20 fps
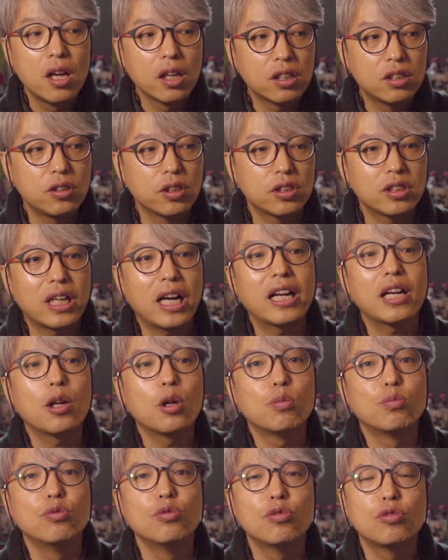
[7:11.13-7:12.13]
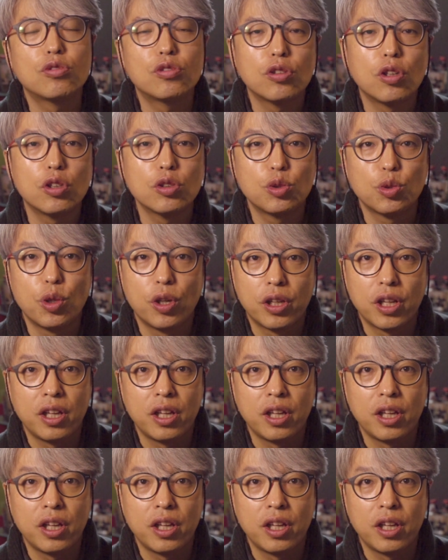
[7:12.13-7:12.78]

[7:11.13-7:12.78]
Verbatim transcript: 그것을 하나로 묶어줘야